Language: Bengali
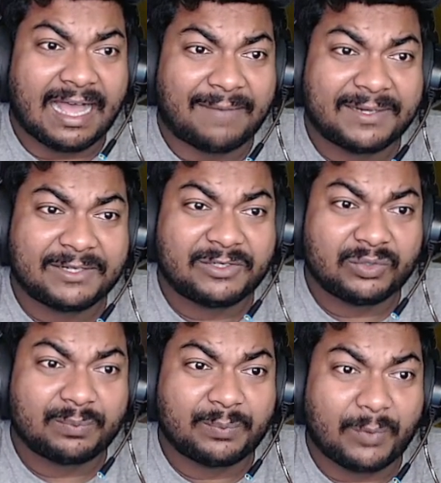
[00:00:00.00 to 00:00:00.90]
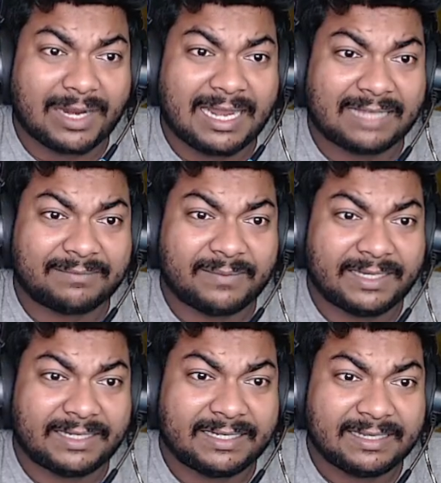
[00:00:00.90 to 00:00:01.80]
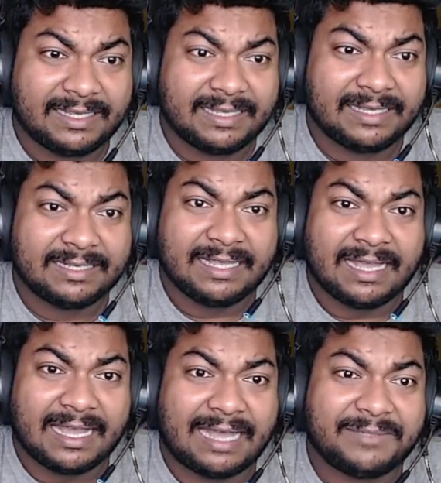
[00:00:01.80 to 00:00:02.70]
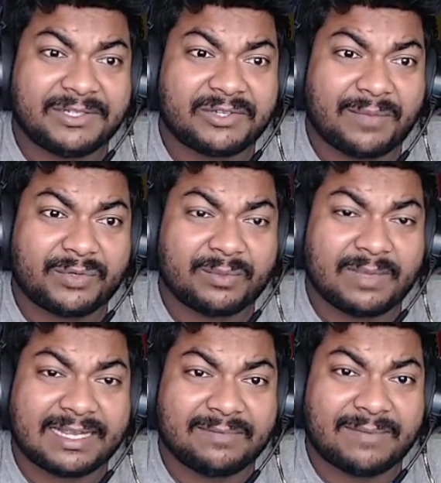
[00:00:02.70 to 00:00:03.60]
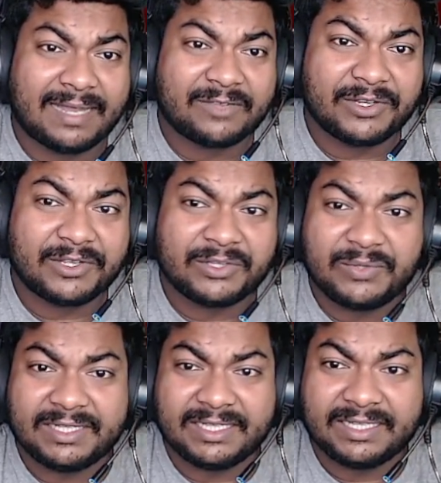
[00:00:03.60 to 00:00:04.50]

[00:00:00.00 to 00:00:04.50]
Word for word: আমার একটু পড়া লাগবে ভাই হ্যাঁ আমি সব সময় খালি বাই করে করে থুয়ে দিই